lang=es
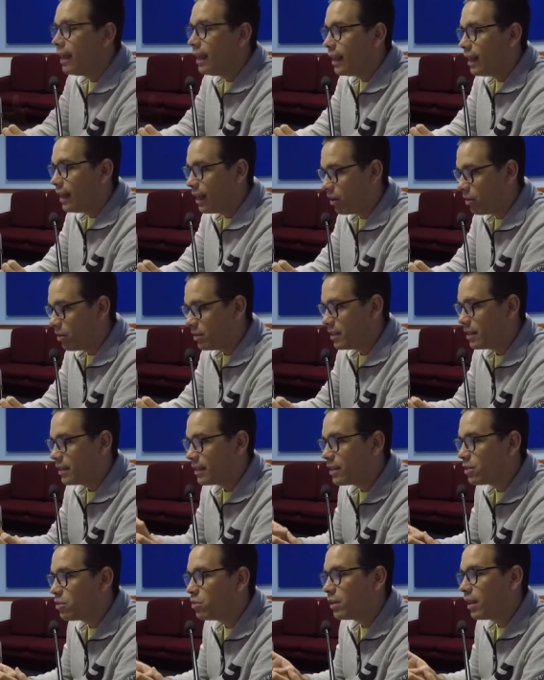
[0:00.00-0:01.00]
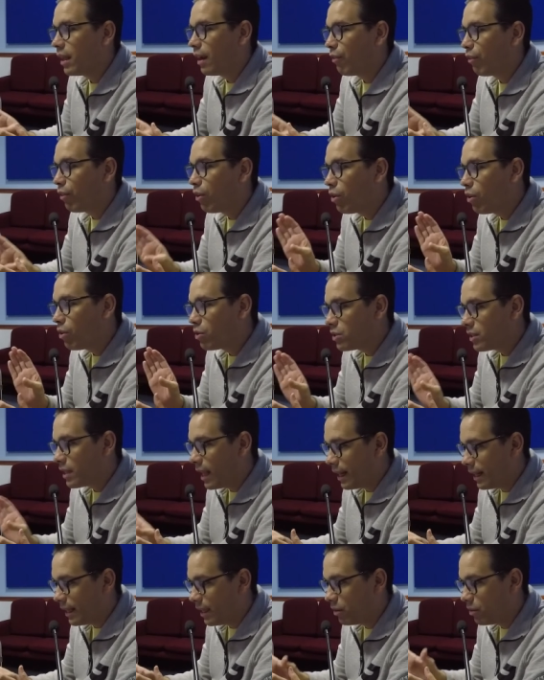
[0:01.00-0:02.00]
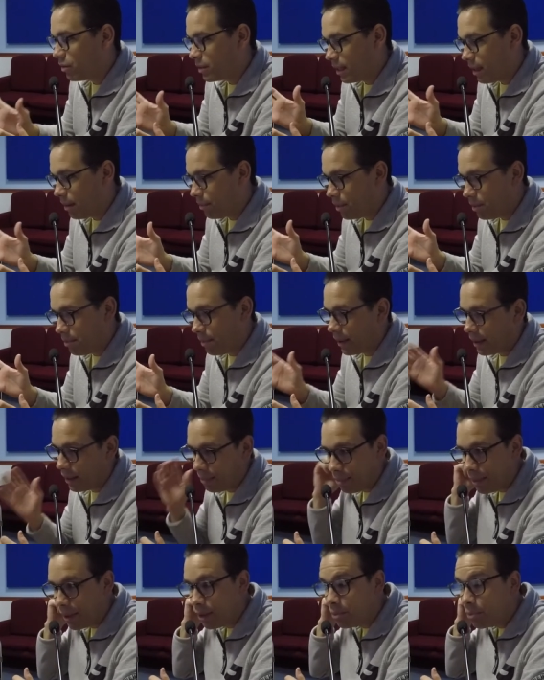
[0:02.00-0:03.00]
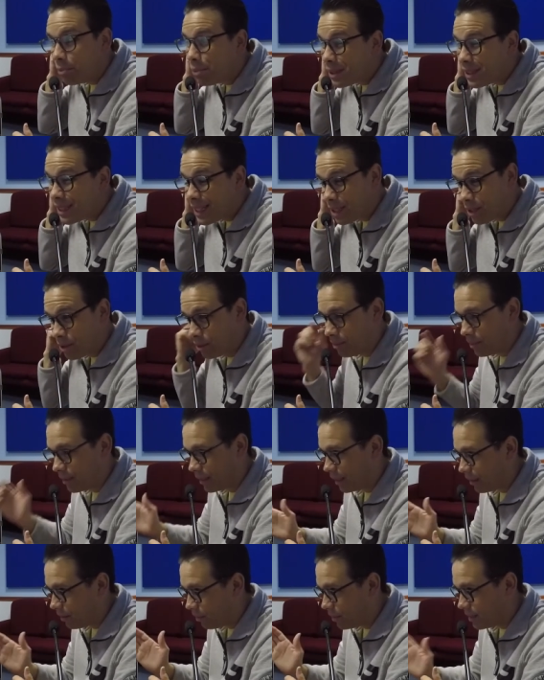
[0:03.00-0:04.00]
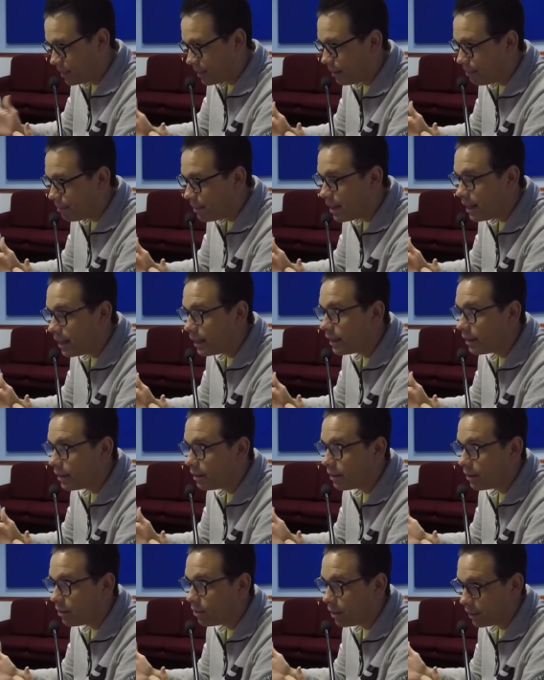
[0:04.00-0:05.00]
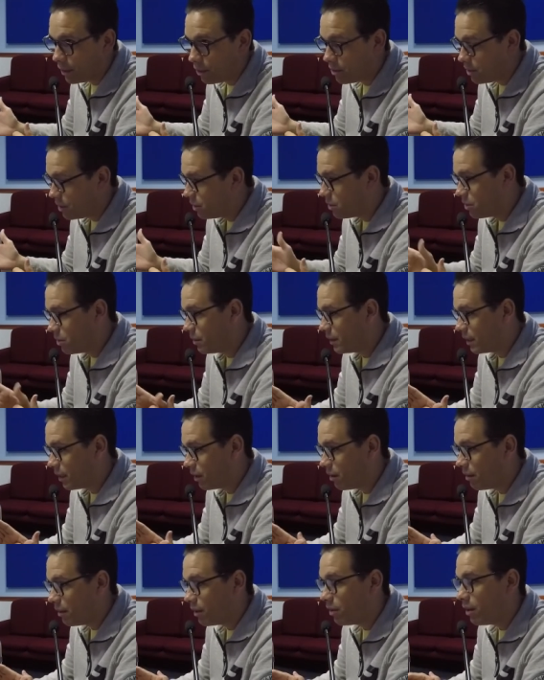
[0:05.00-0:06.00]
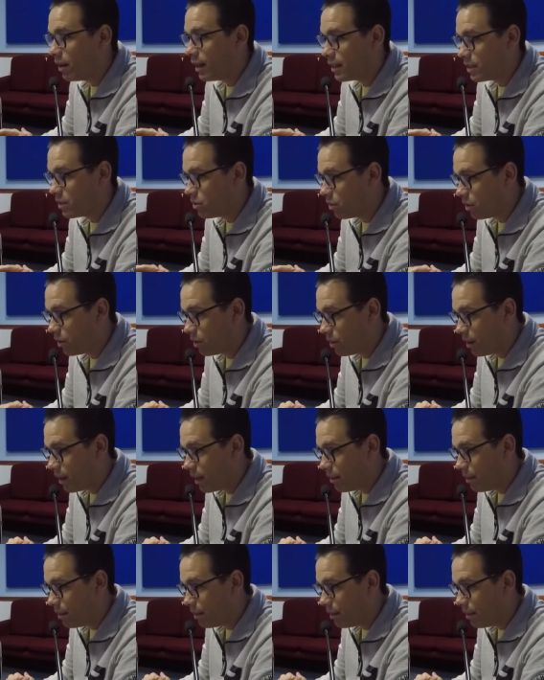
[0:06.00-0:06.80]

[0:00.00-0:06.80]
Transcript: La cosa es que es un teléfono nostálgico, está muy padre, pero pues eso, que cuesta 1.499 dólares, no creo que le